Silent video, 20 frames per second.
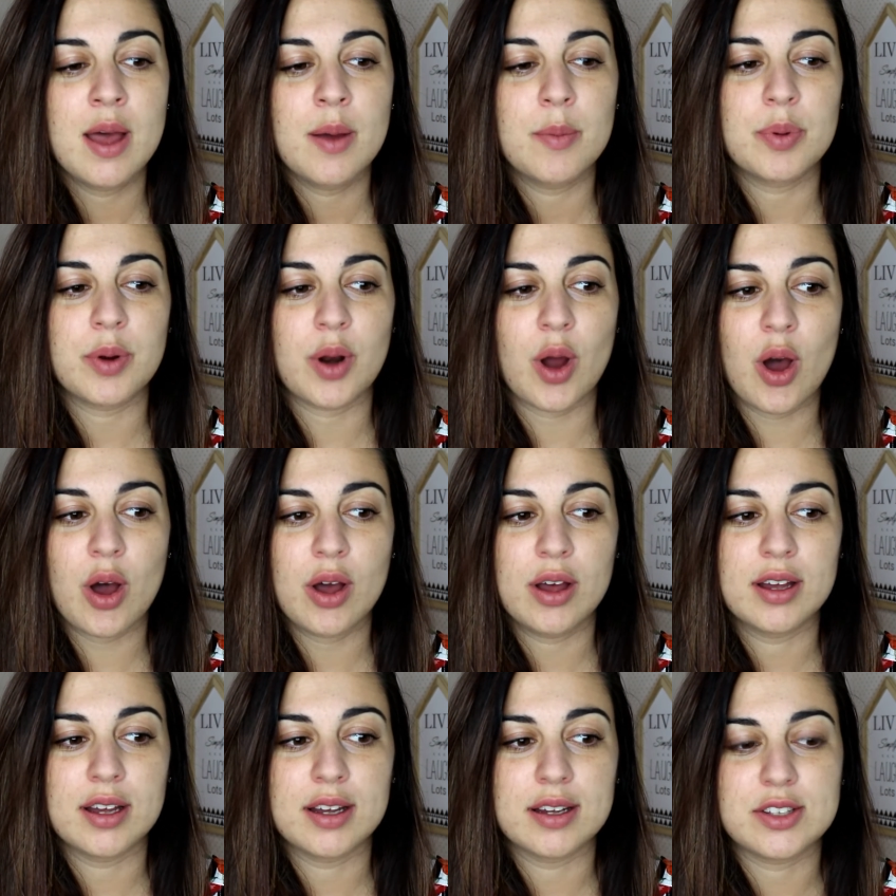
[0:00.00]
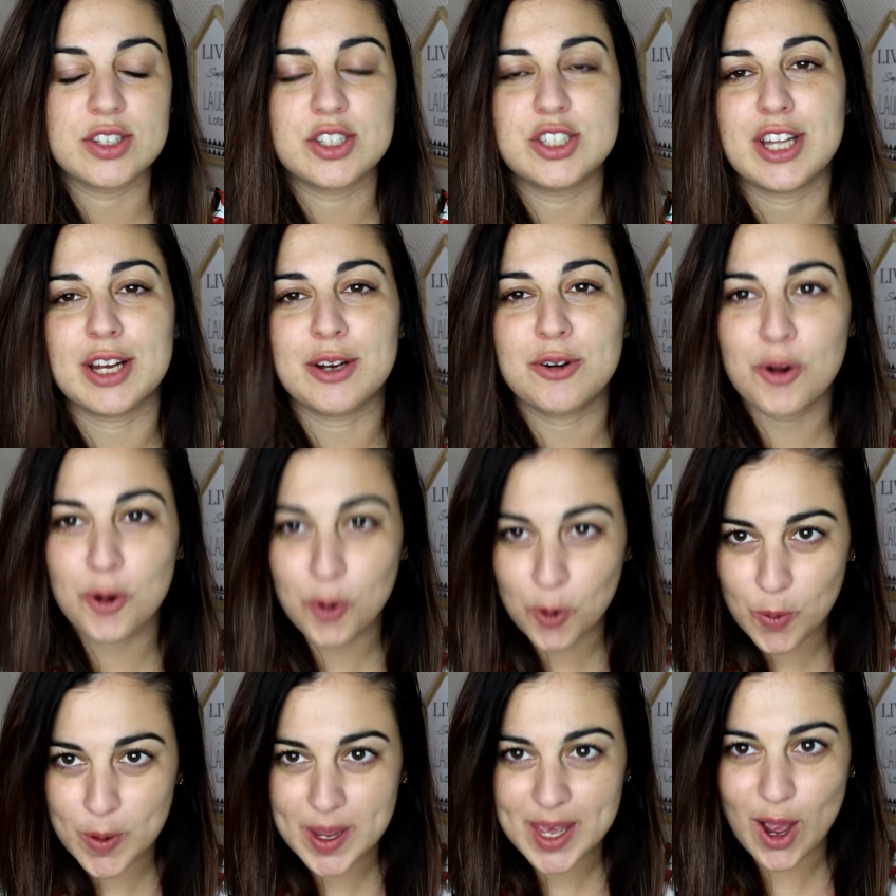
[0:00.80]
però eh, ci tengo
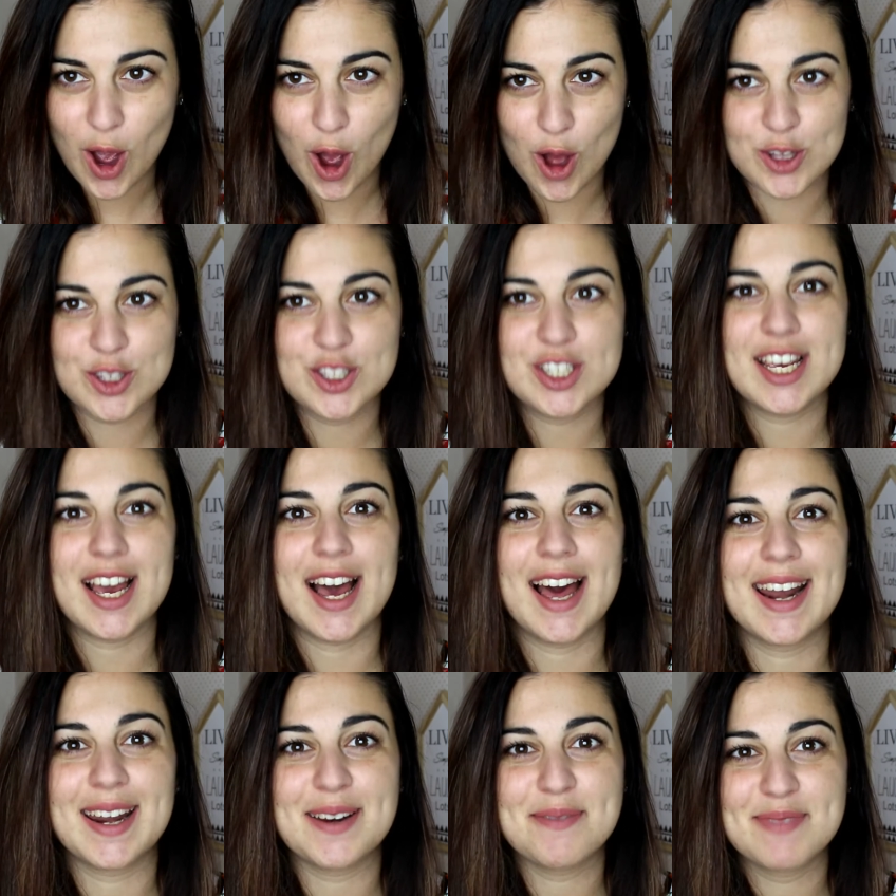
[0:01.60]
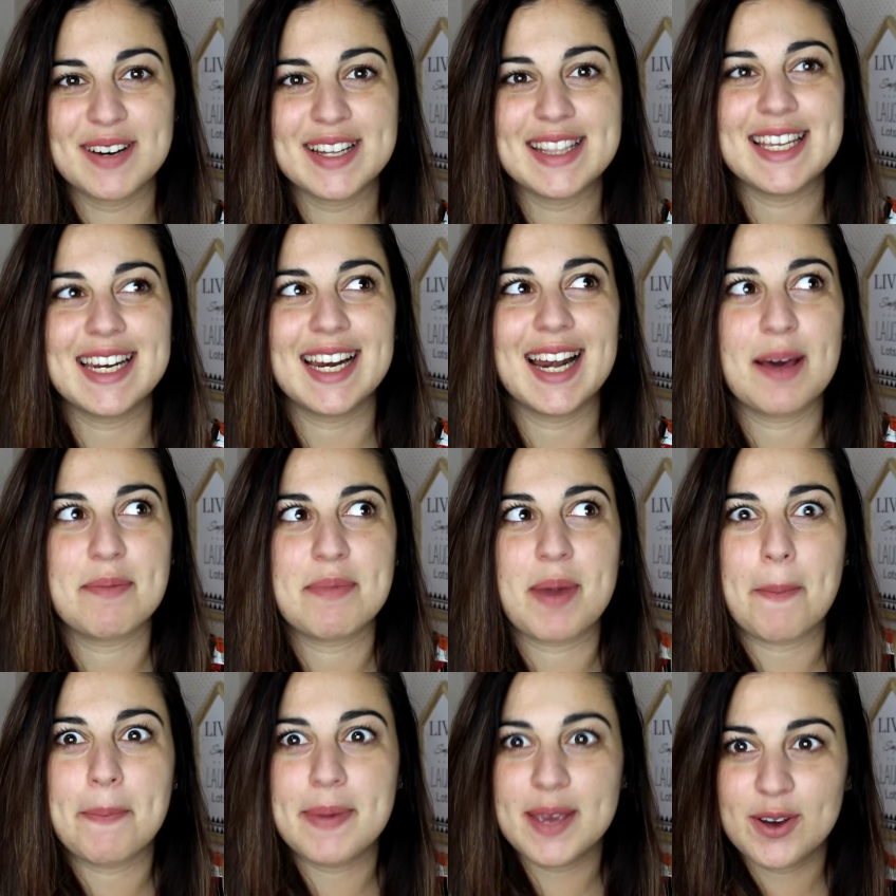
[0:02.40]
qui oggi a ribadire la
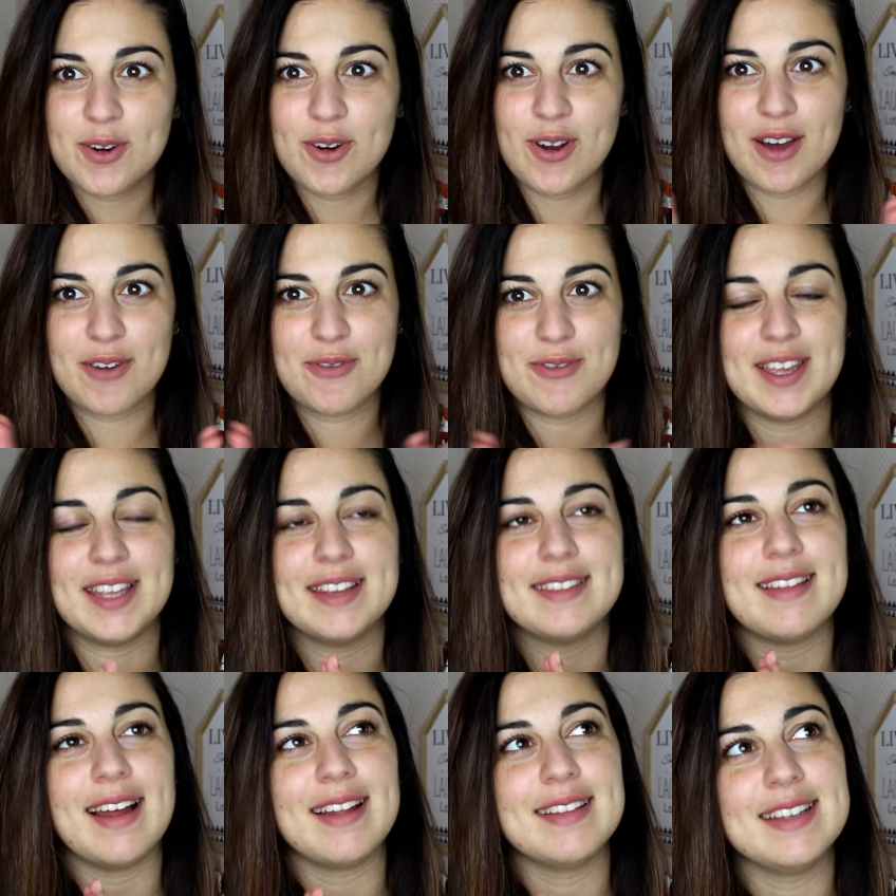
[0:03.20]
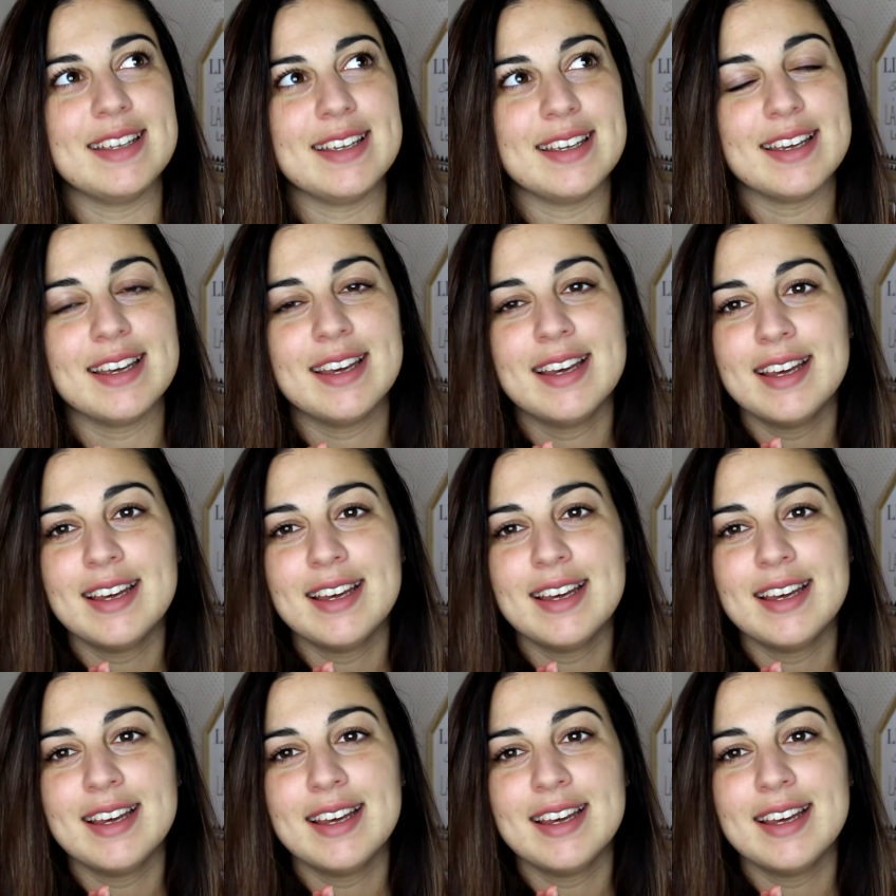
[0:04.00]
mia piccola fetta di,